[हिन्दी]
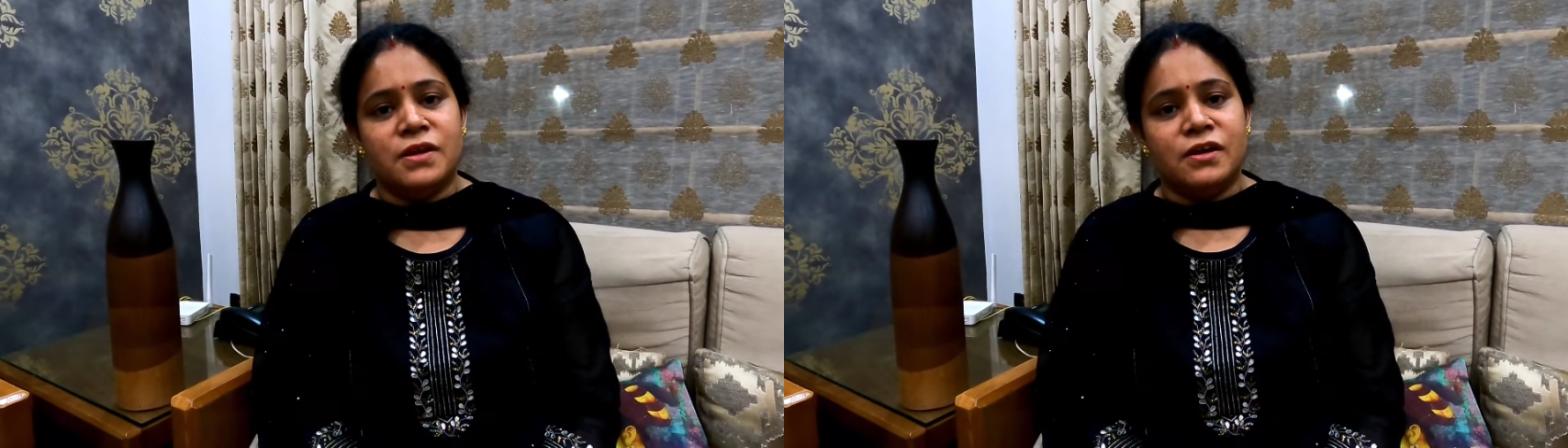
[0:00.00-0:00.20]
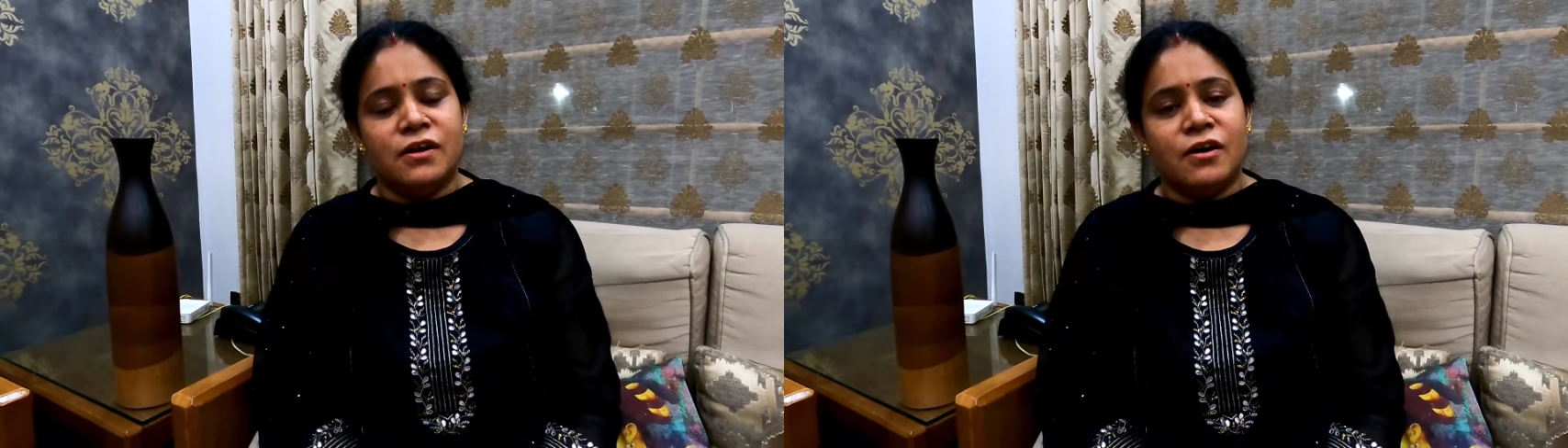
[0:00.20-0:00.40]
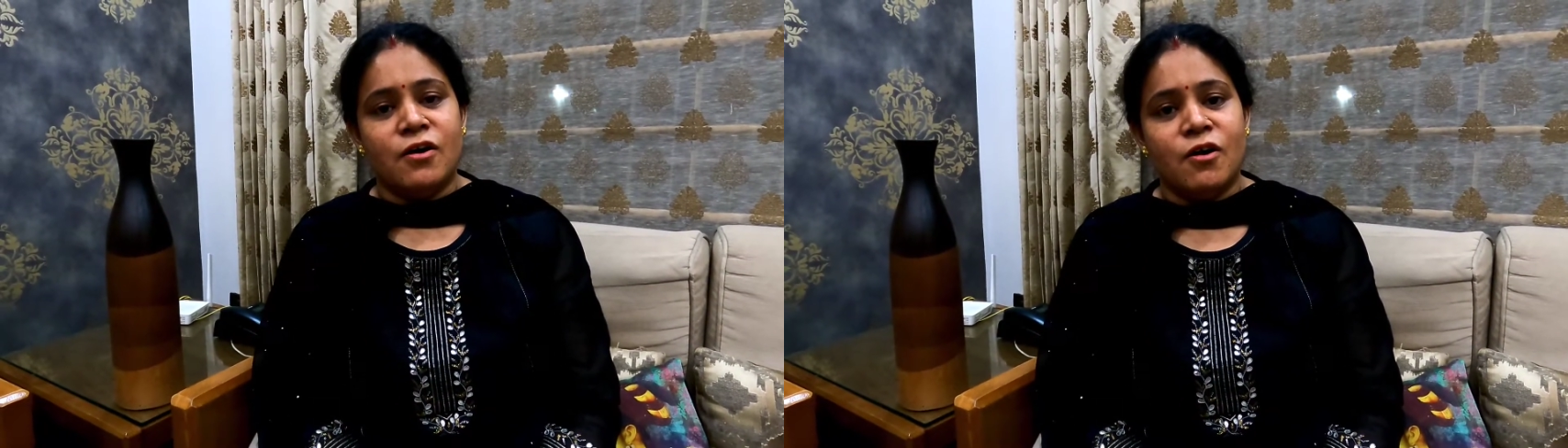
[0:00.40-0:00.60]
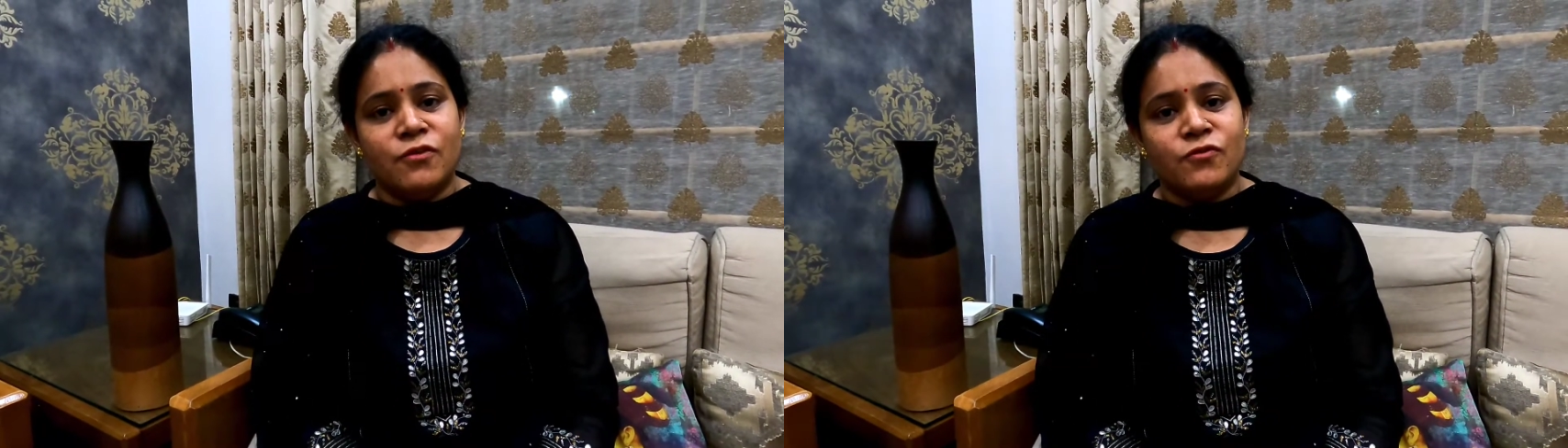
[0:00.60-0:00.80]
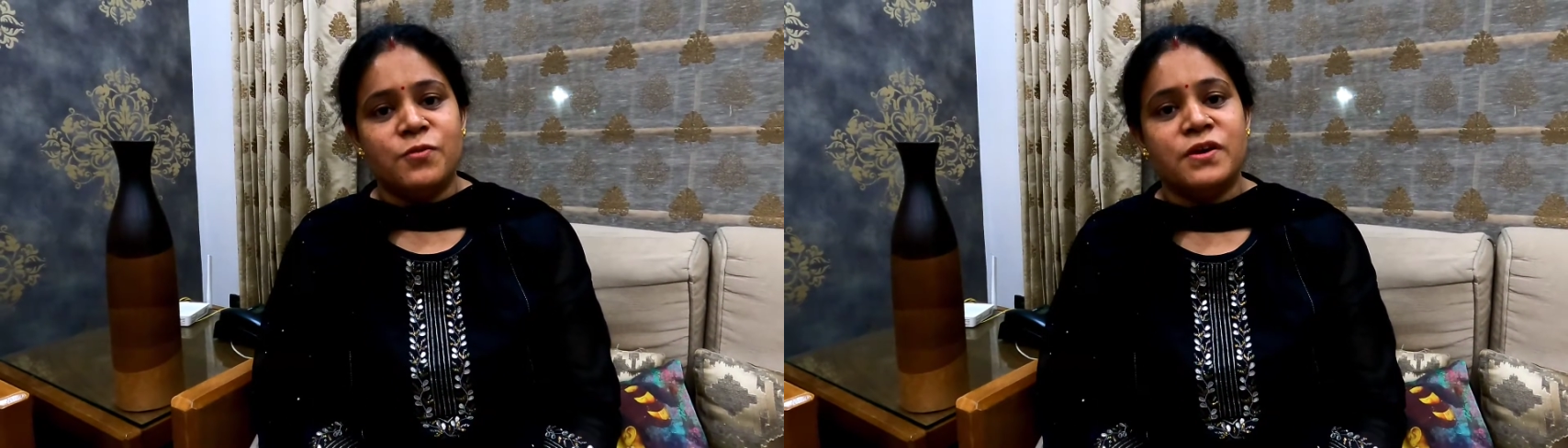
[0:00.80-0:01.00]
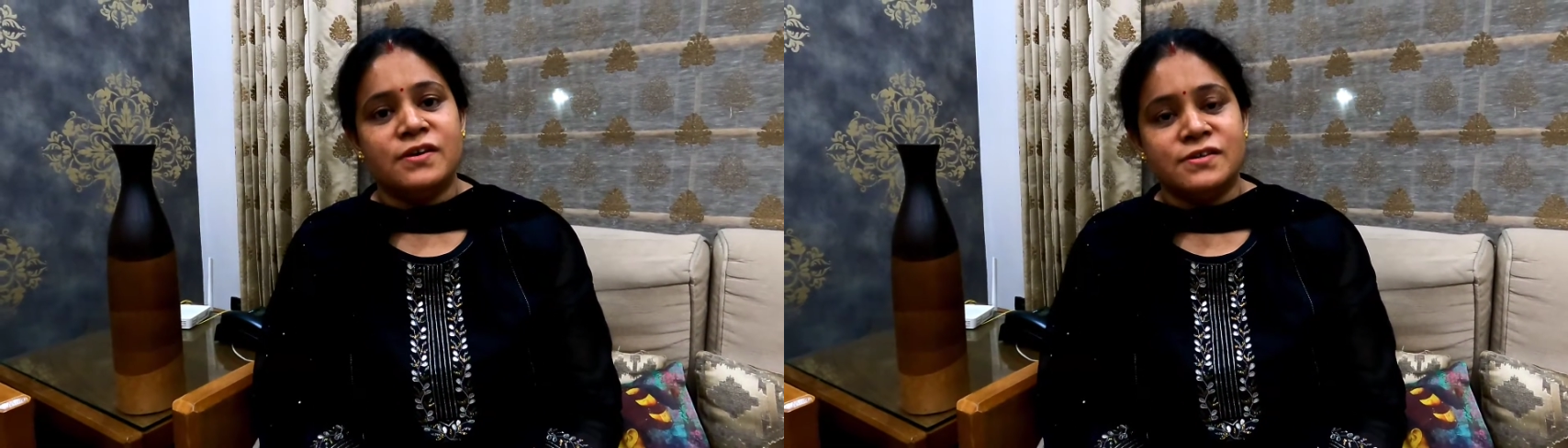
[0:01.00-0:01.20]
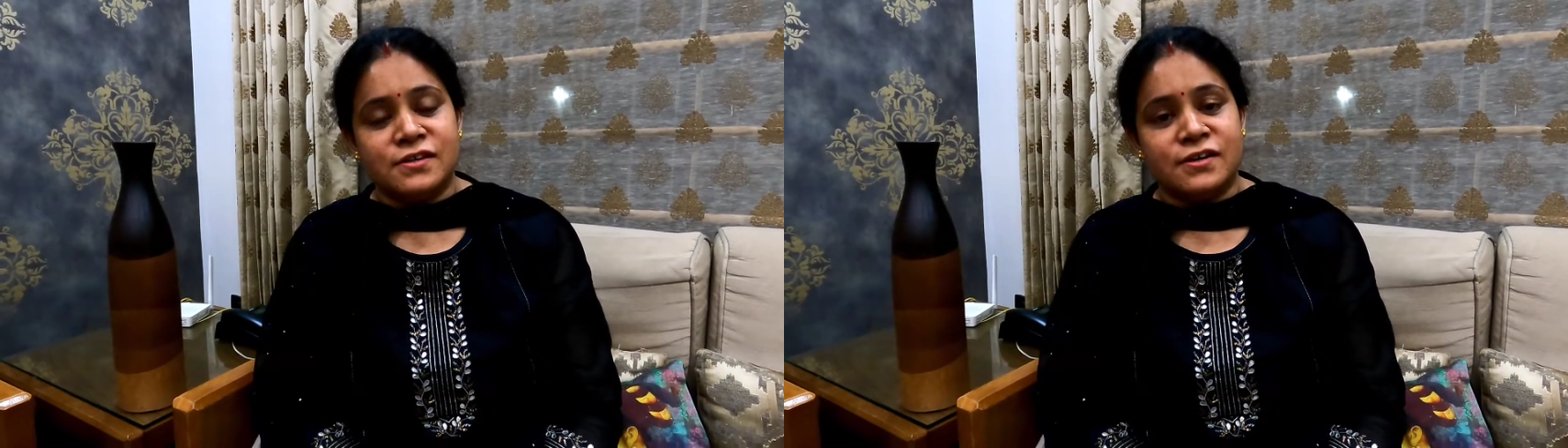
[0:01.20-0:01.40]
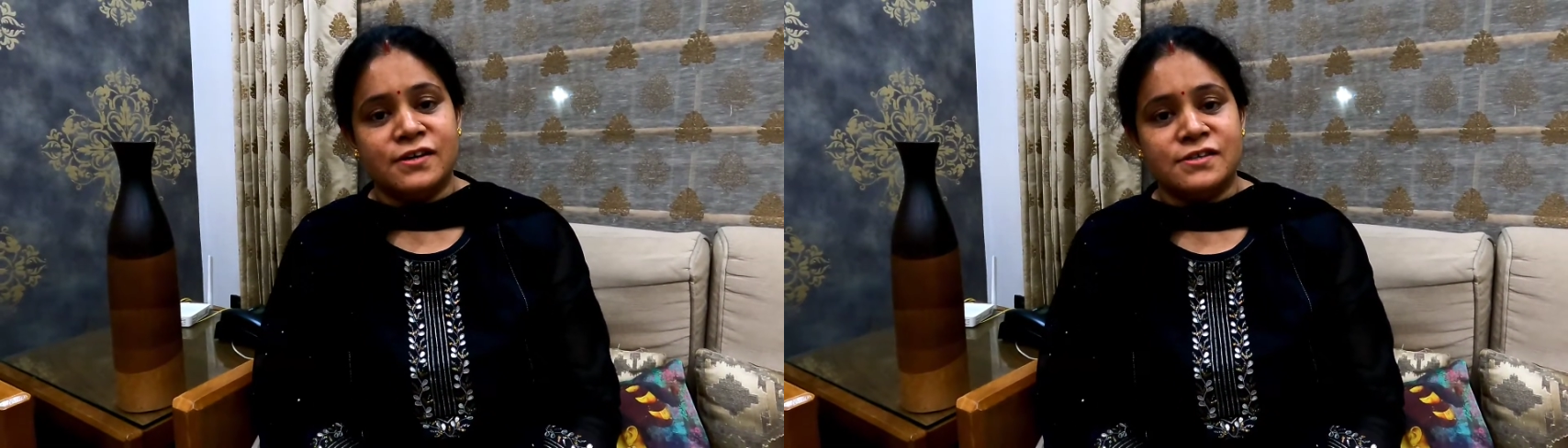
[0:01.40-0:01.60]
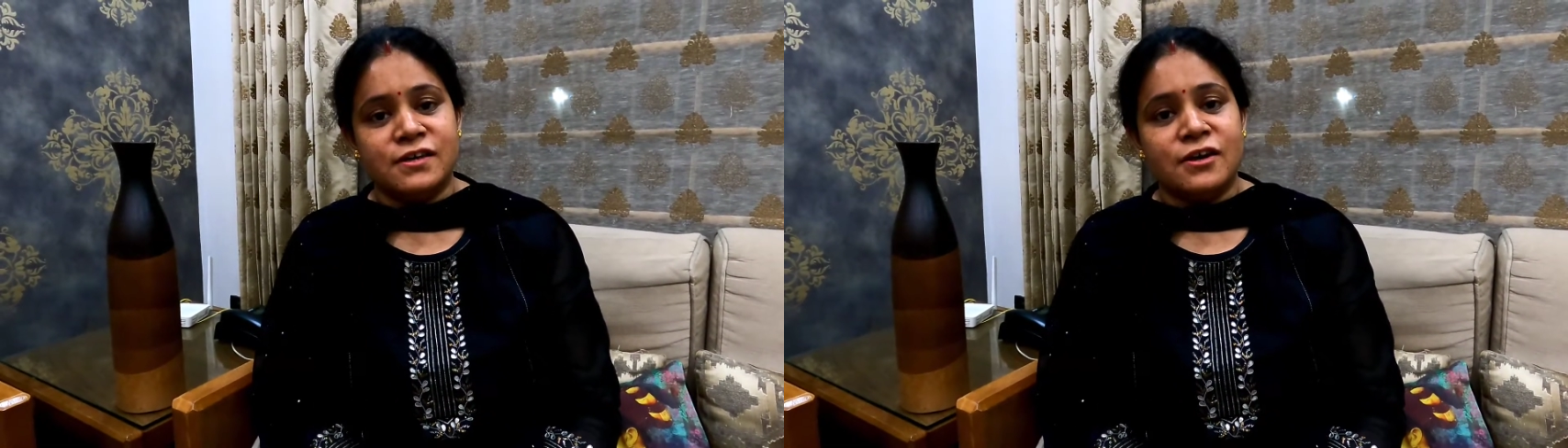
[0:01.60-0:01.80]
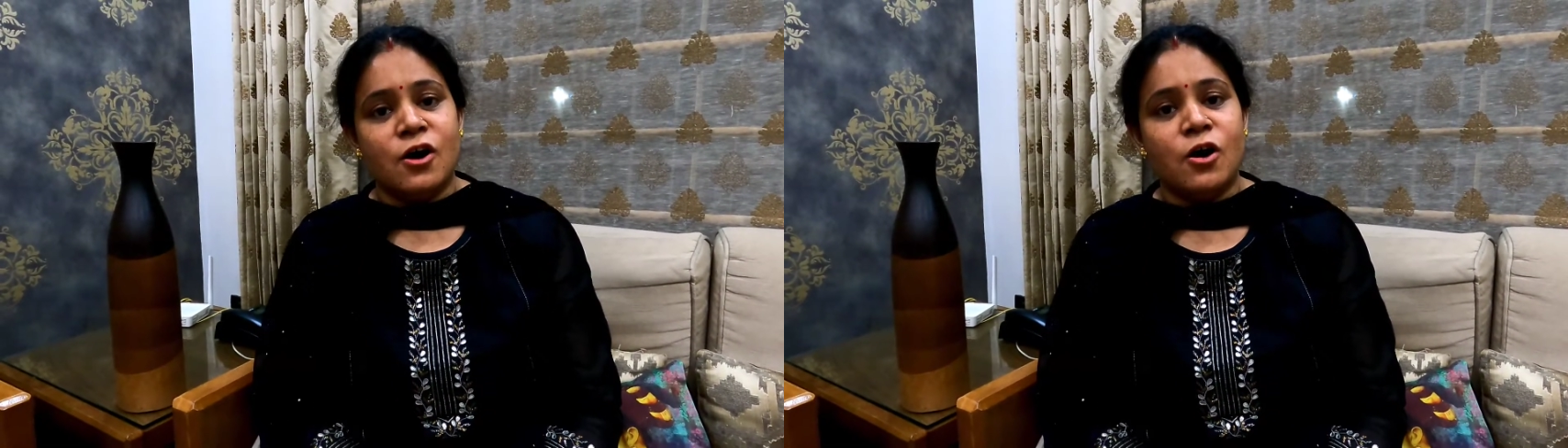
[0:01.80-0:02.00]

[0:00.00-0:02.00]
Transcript: मिलेगा और वो भी इस तरह से